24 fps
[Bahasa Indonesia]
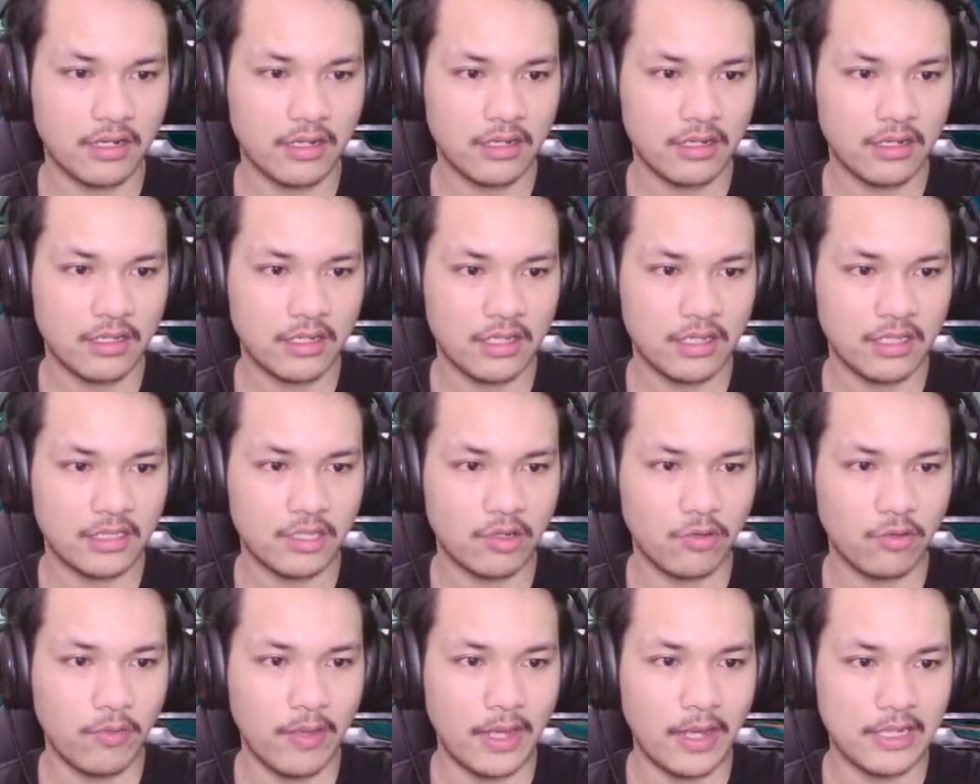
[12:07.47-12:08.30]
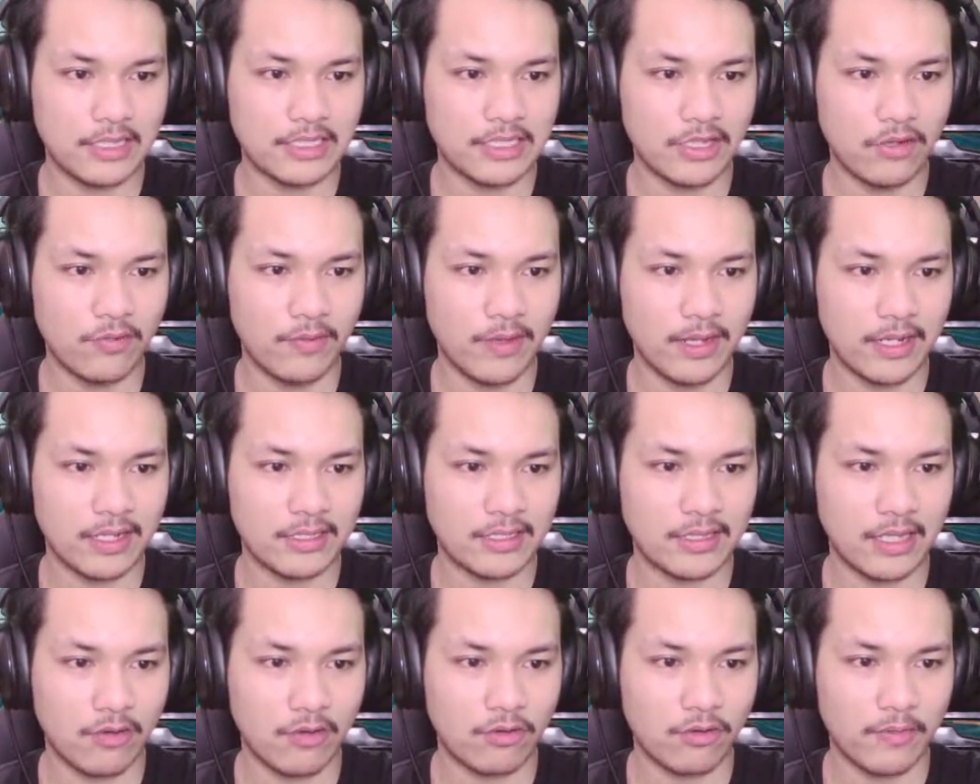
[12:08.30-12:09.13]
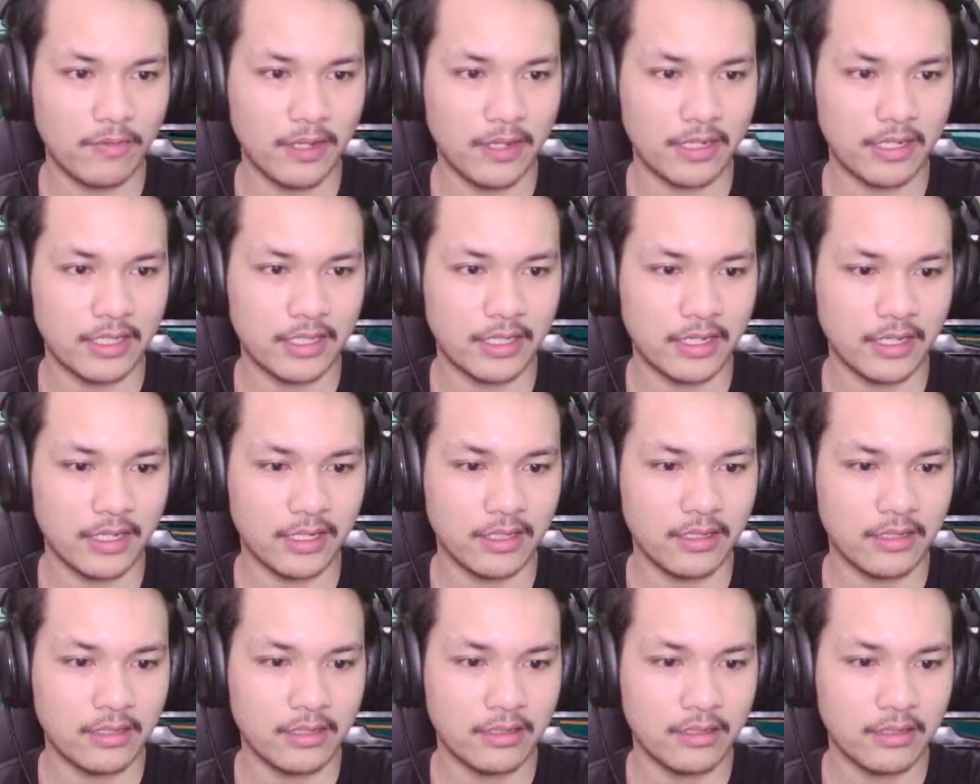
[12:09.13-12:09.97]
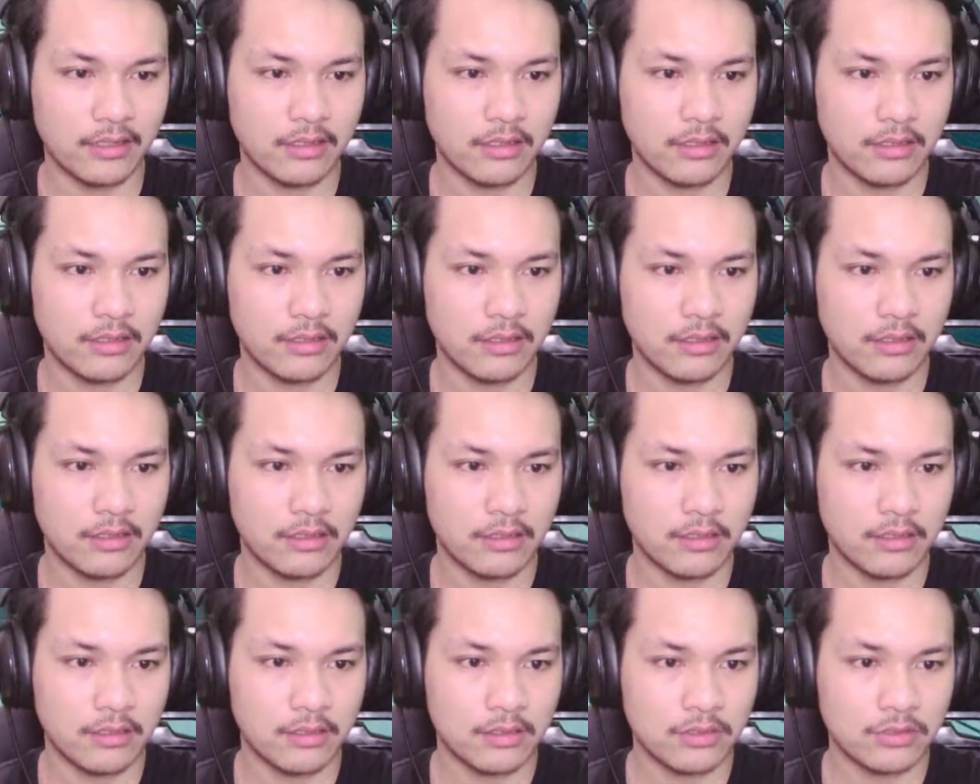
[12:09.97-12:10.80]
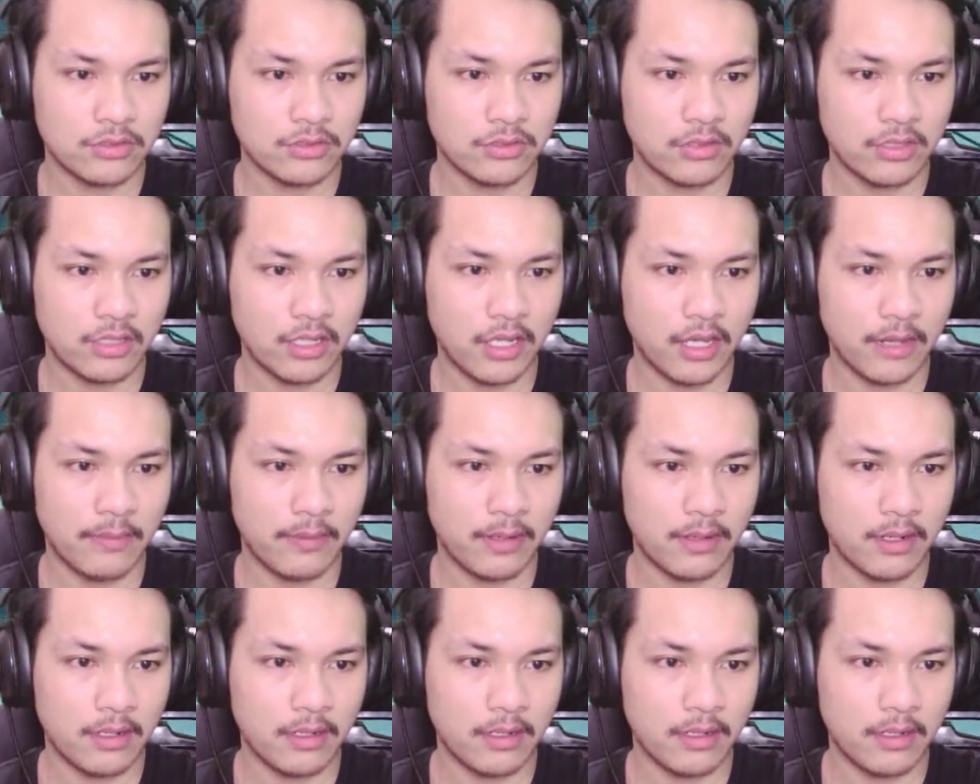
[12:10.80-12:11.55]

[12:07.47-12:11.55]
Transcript: Kita jauh banget, jauh banget. Takut banget kita kayaknya. Shoot the cable.